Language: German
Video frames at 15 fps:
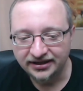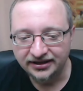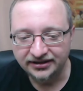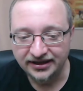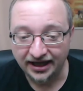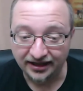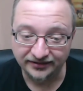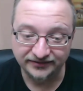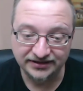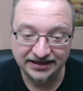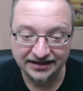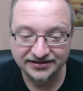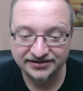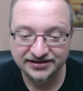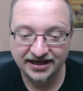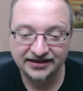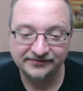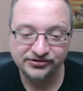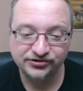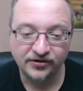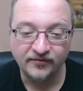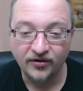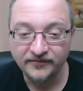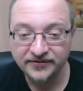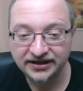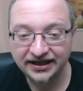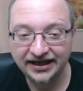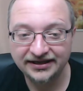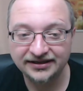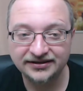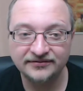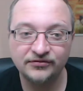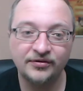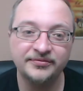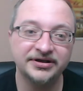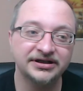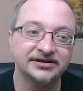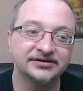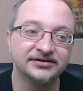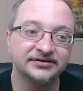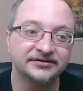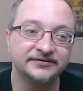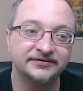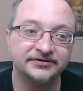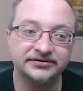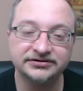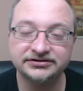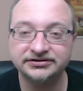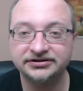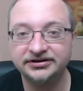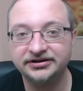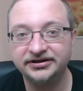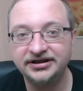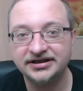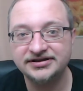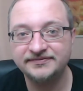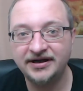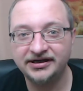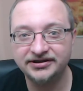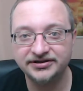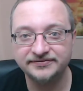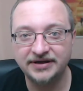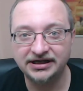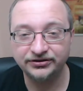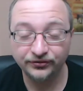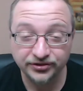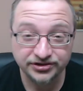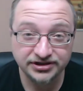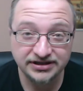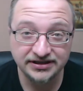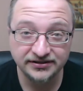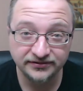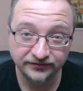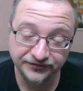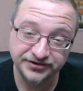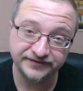ja, die ganze Zeit habe ich drumherum geredet, immer mit den, und äh, jetzt werde ich es mal durchziehen. Und